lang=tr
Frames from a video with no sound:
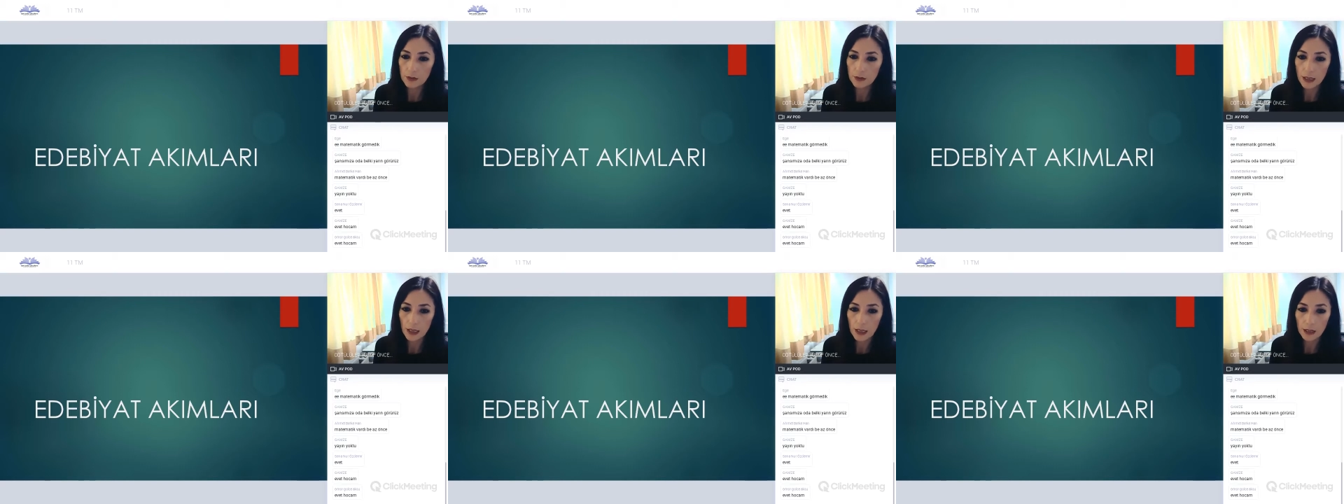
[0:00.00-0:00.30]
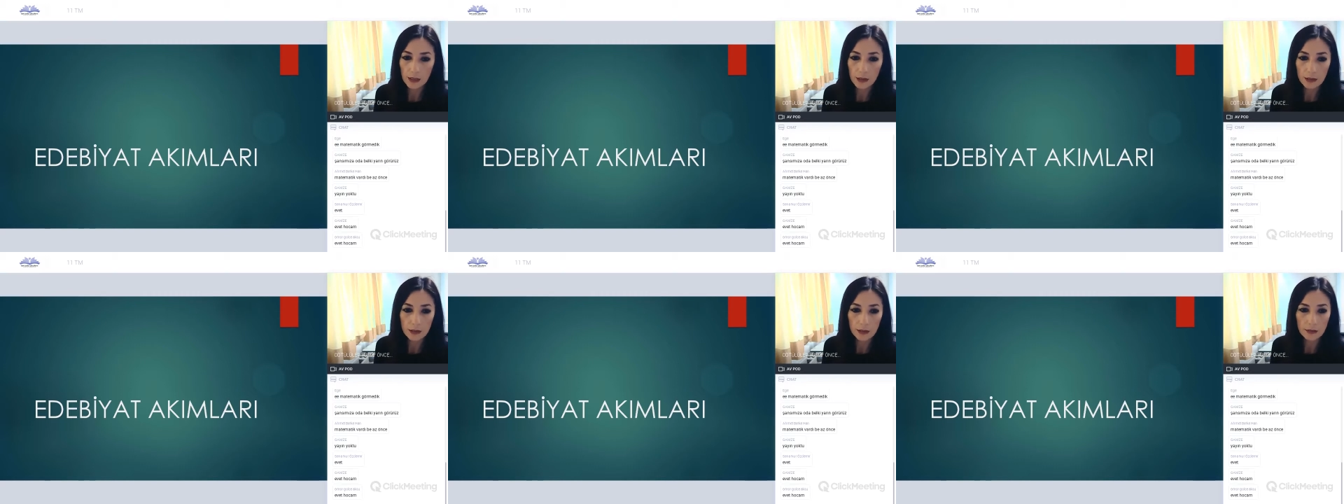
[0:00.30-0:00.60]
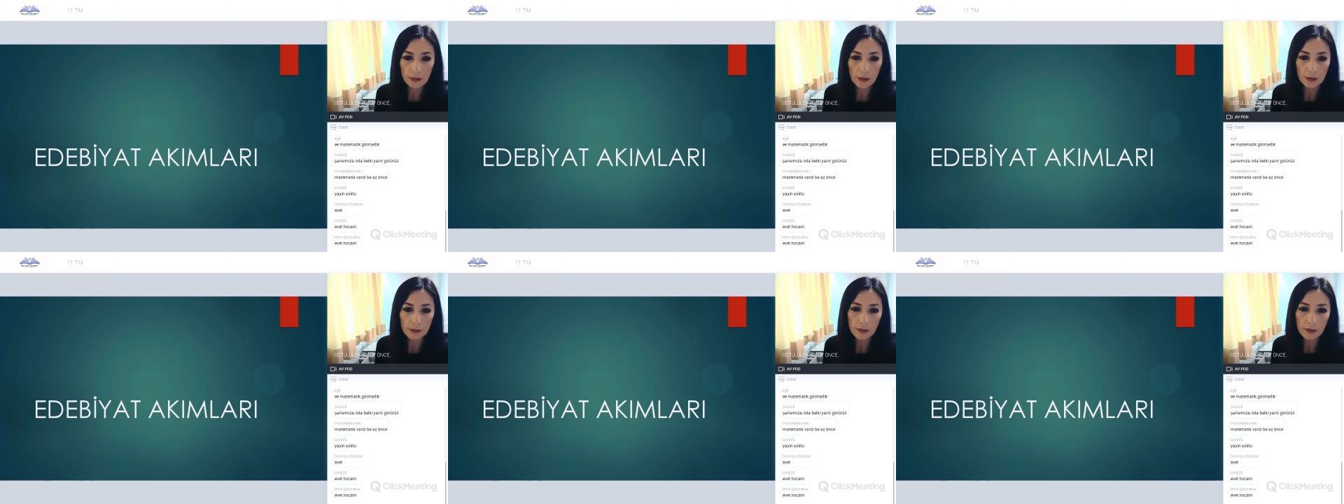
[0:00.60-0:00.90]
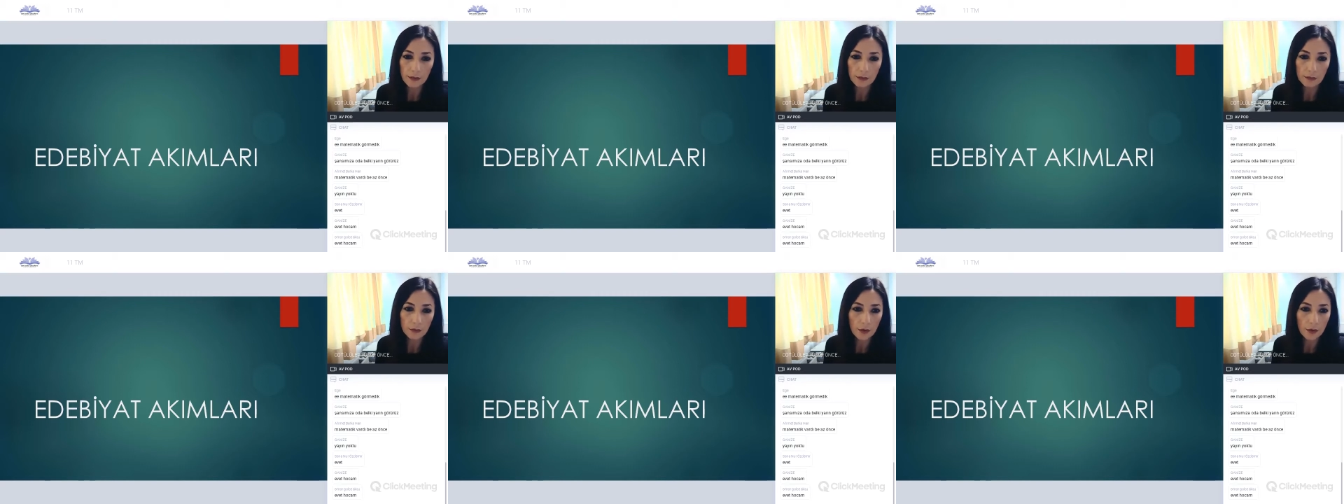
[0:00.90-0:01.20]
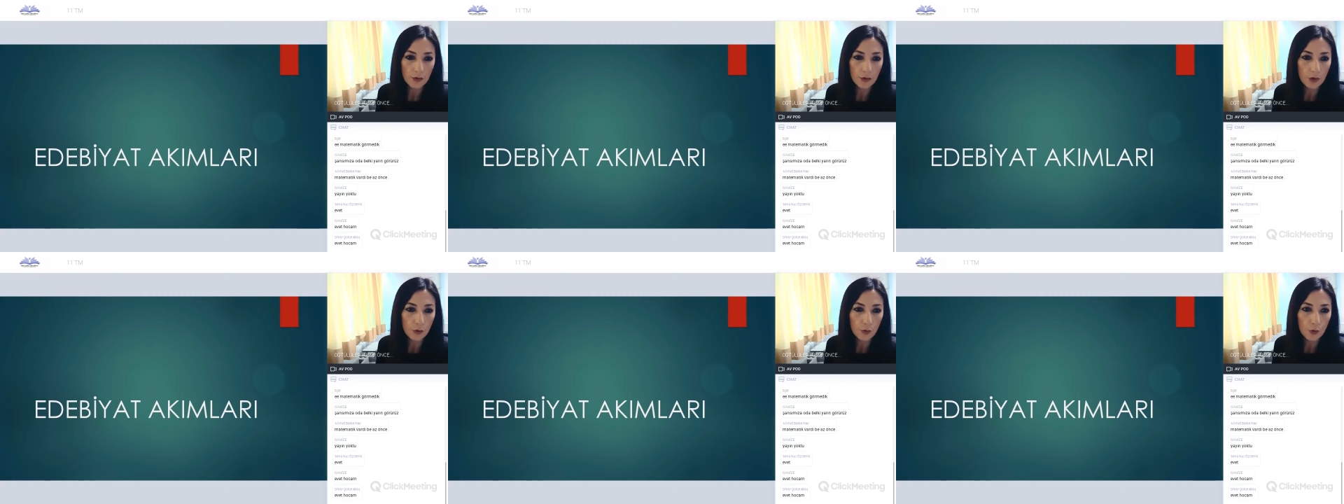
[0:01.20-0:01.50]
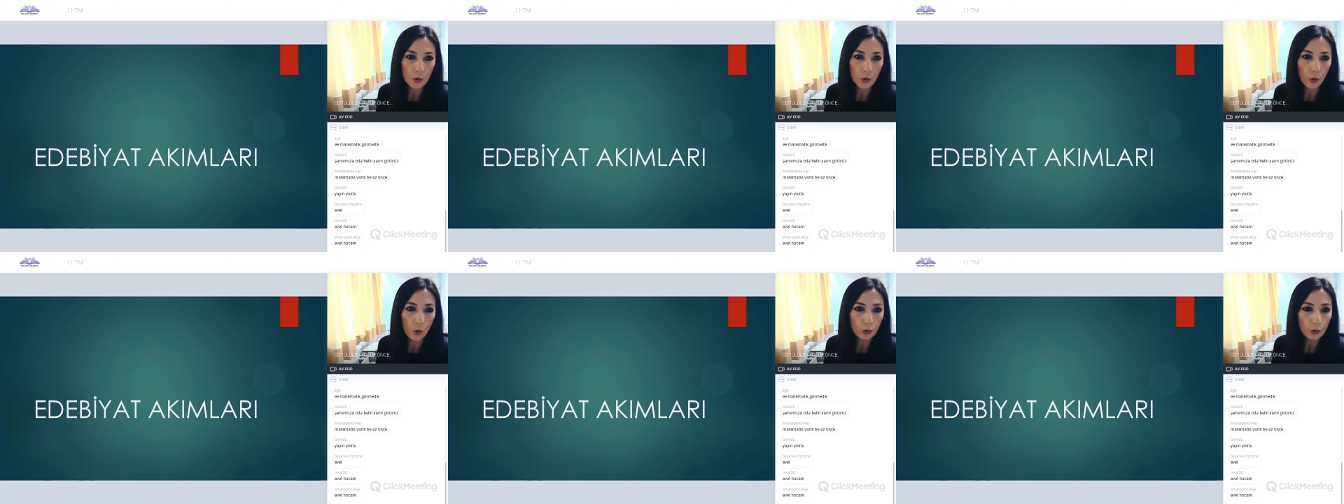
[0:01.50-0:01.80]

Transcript: Diğerleriyle de tanışmış